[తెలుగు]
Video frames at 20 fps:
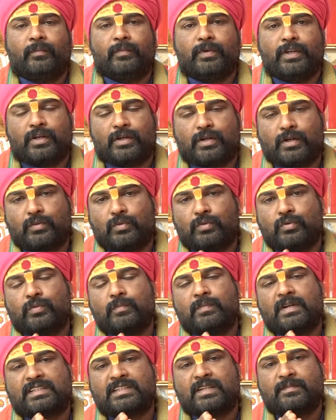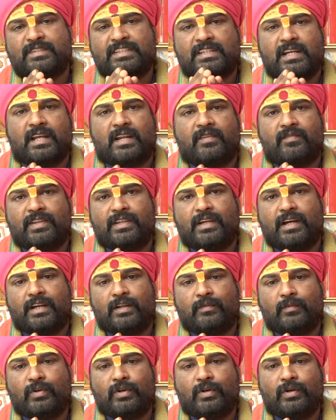మీ యొక్క కుటుంబ సంసార
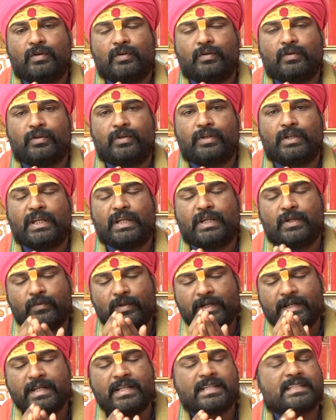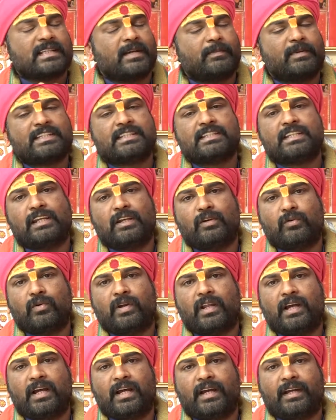విధానంలో ఎటువంటి
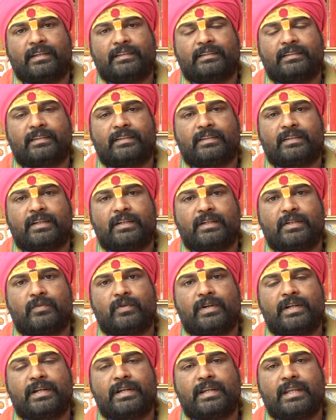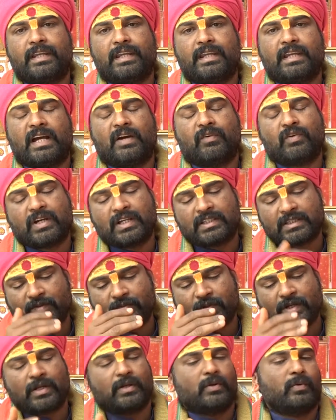సమస్యలున్నా ఎటువంటి
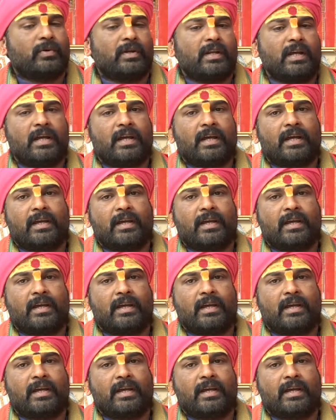అవకతవకలున్నా